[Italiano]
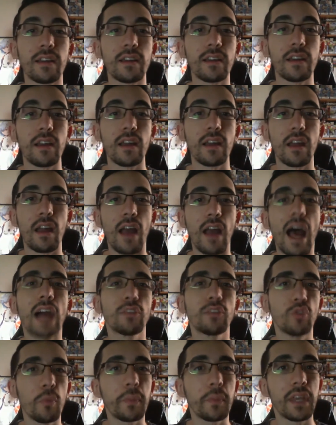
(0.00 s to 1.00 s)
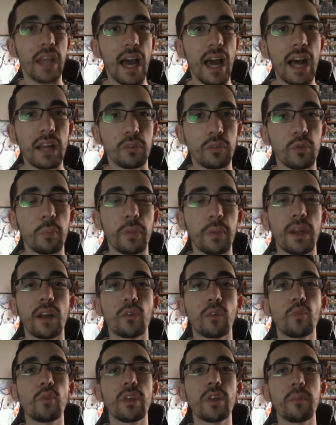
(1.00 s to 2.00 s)
eh, ha dominato per
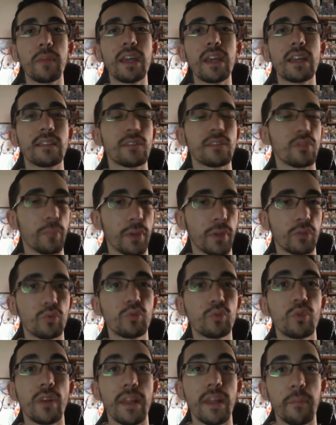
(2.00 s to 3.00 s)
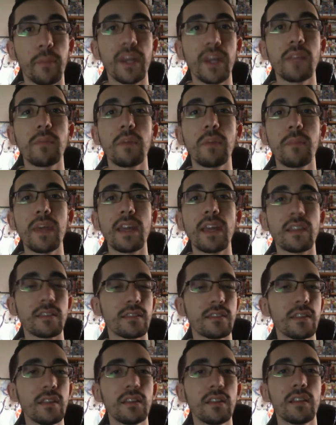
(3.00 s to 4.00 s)
alcuni mesi, soprattutto nei primi
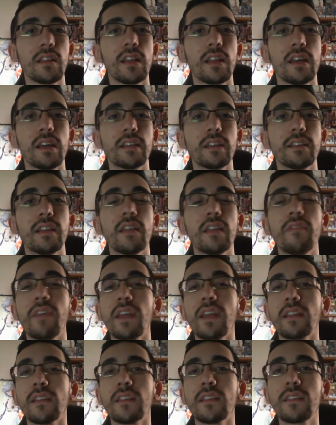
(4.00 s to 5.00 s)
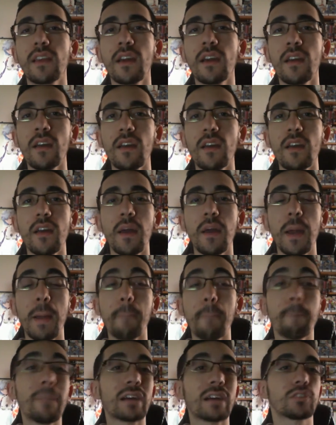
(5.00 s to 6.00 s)
mesi eh, le, delle vendite,
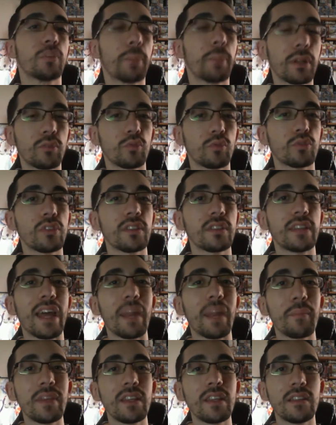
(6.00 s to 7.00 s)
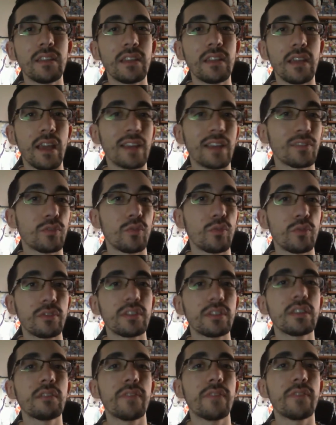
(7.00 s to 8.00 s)
ma soprattutto in termini di
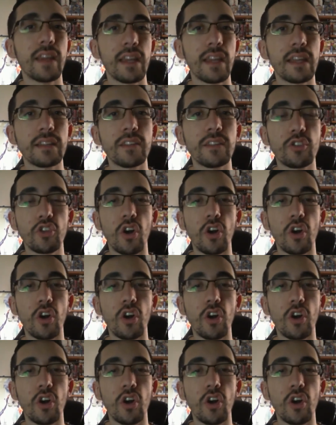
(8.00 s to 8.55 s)
esclusive e